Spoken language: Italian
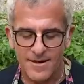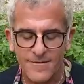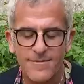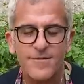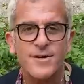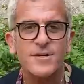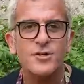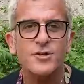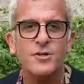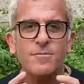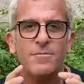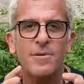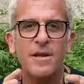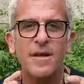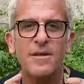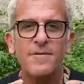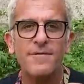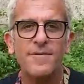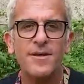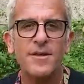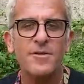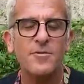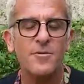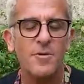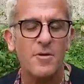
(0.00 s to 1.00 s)
che faccia un bel
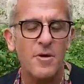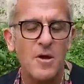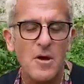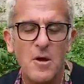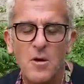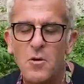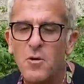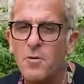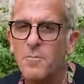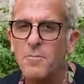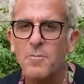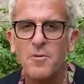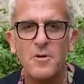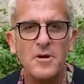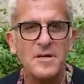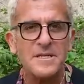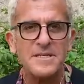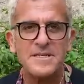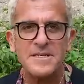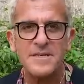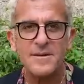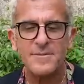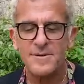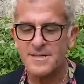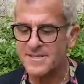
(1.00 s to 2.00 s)
effetto con
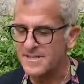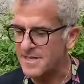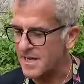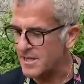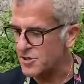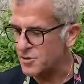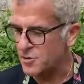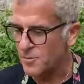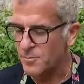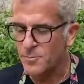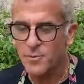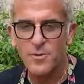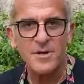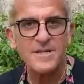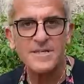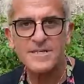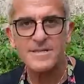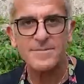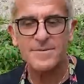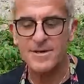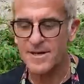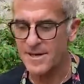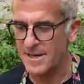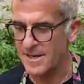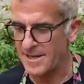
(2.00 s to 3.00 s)
pochissimi passaggi, con
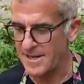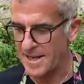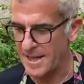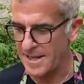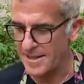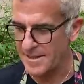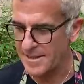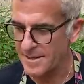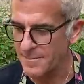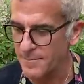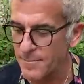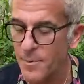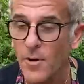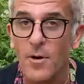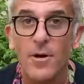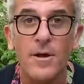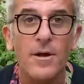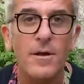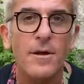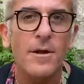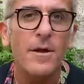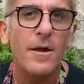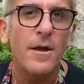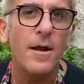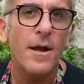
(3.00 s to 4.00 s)
pochissimi ingredienti, poi
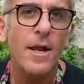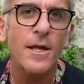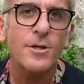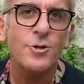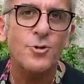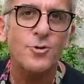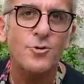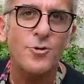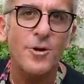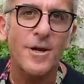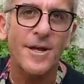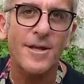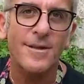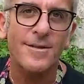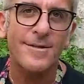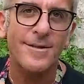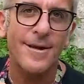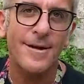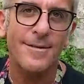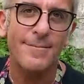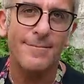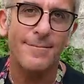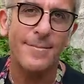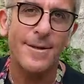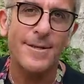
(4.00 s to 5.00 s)
l'acciughetta,
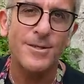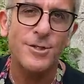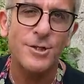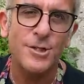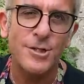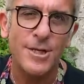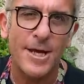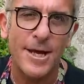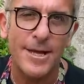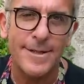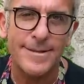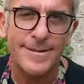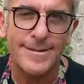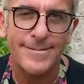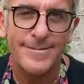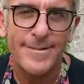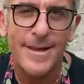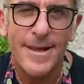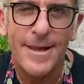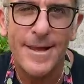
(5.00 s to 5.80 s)
immaginate,